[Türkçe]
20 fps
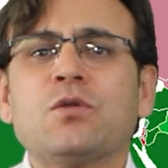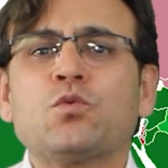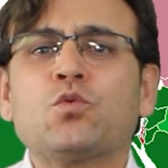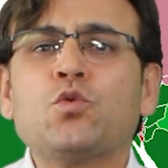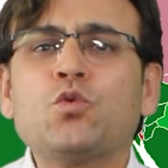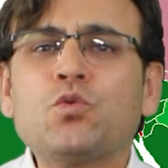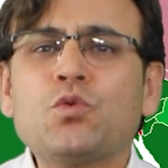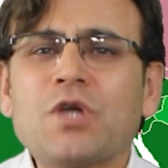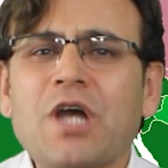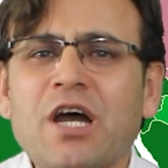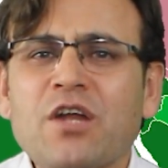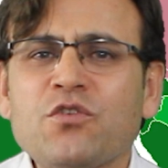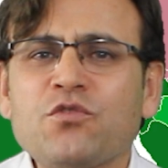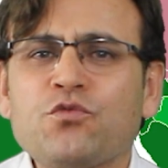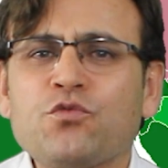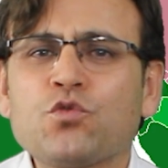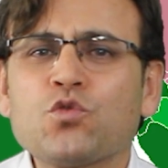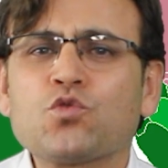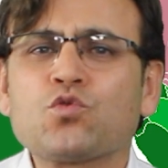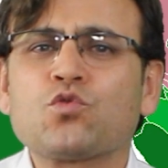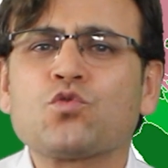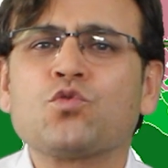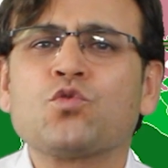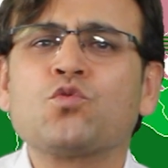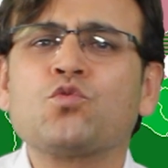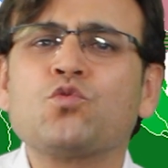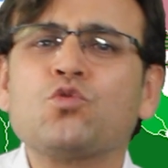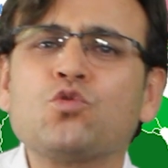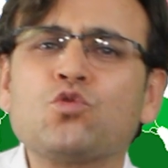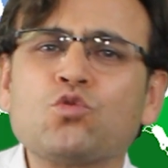dünya nüfusunun
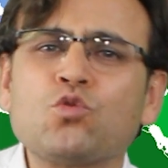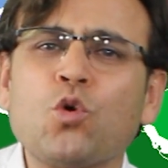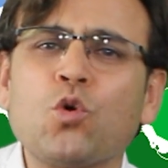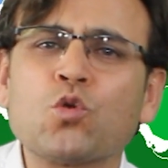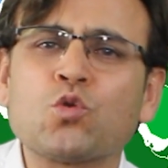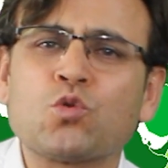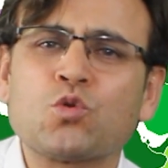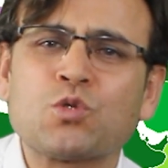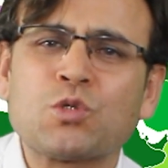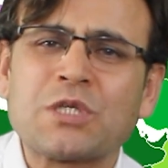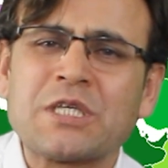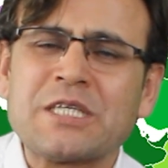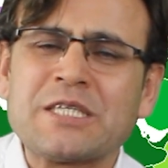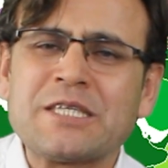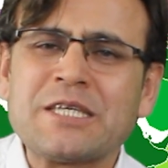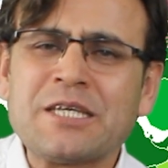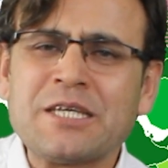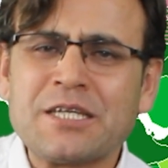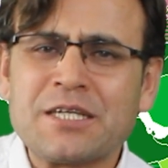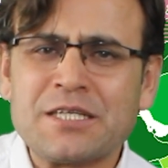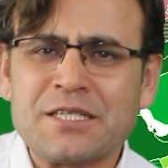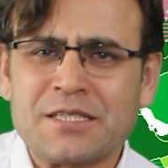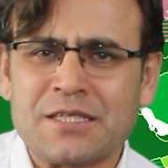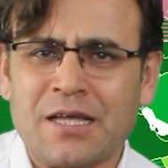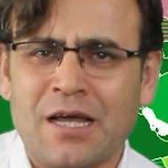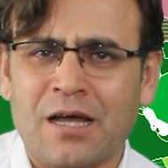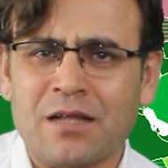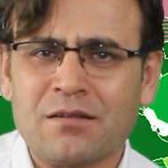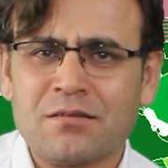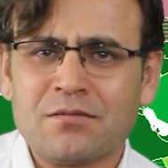%32'si
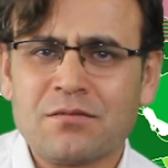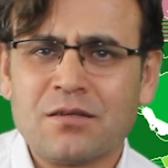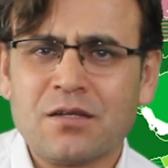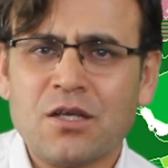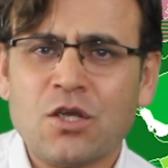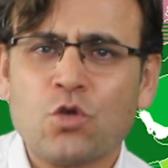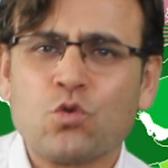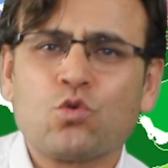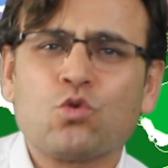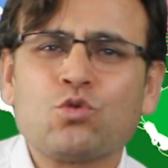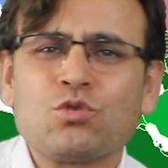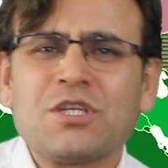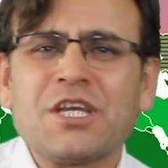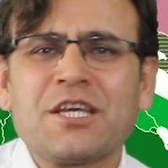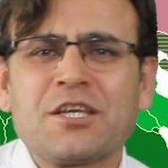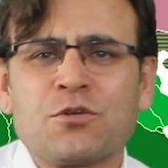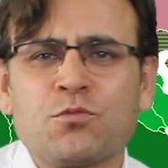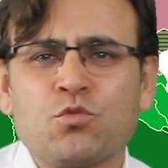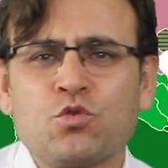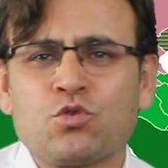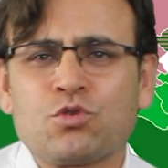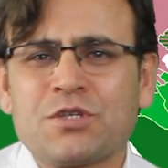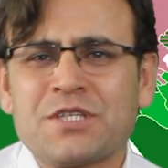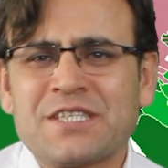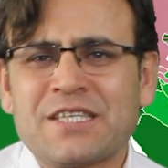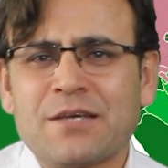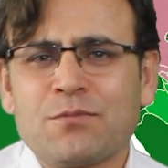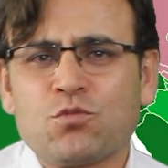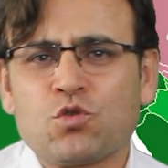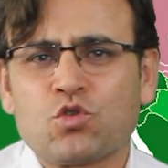Hristiyan, %23'ü
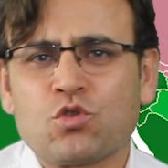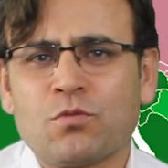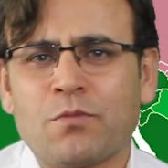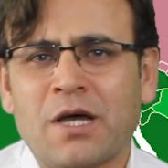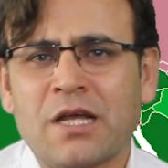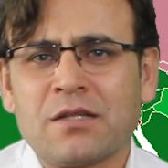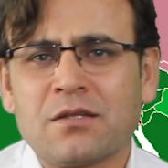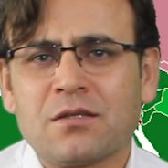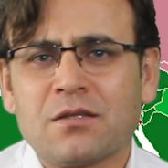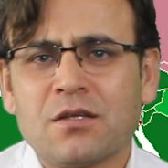ise Müslüman.